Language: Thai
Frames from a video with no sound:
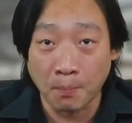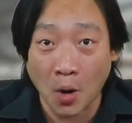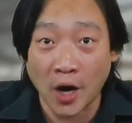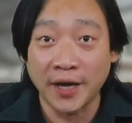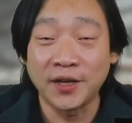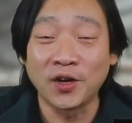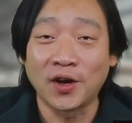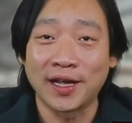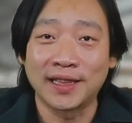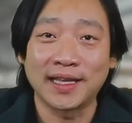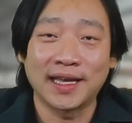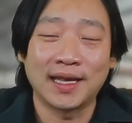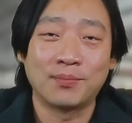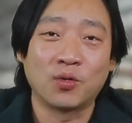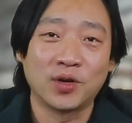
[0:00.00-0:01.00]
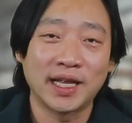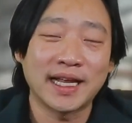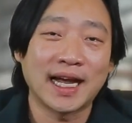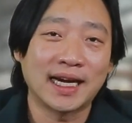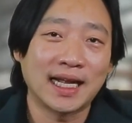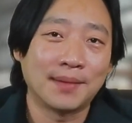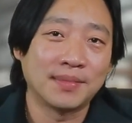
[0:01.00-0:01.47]
บ่อยหน่อย แต่เหตุผลใน
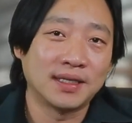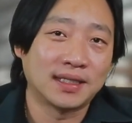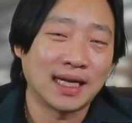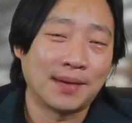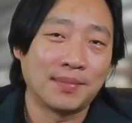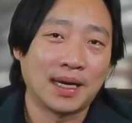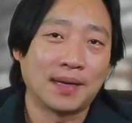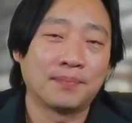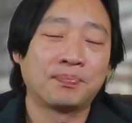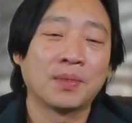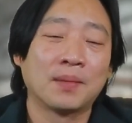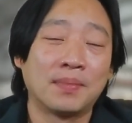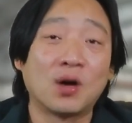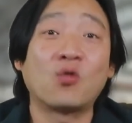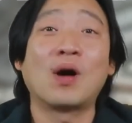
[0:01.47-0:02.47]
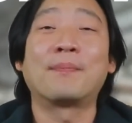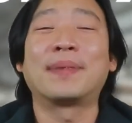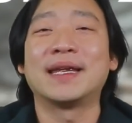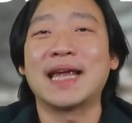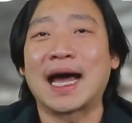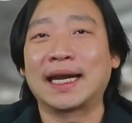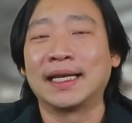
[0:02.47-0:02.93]
การทำคือทำมาเพื่อความ
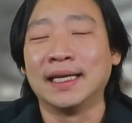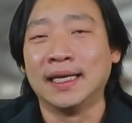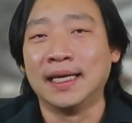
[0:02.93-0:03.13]
ประหยัด